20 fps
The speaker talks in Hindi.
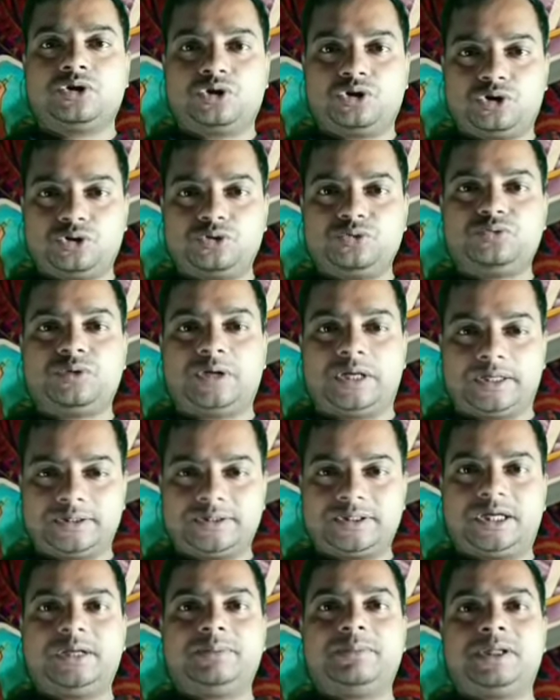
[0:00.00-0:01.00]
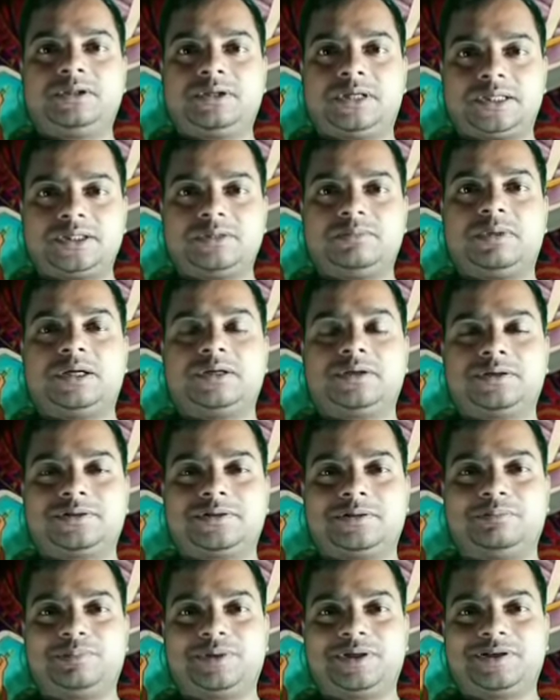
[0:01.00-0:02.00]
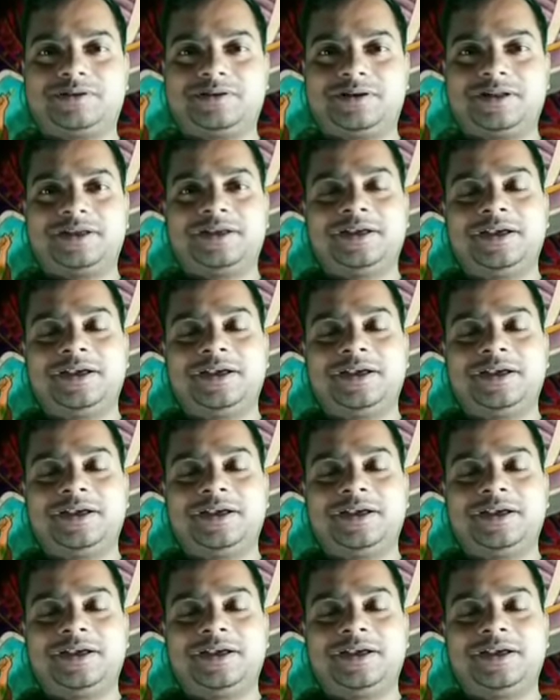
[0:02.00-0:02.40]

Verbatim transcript: करूँ ना जाणी तो राशि मान संपर्क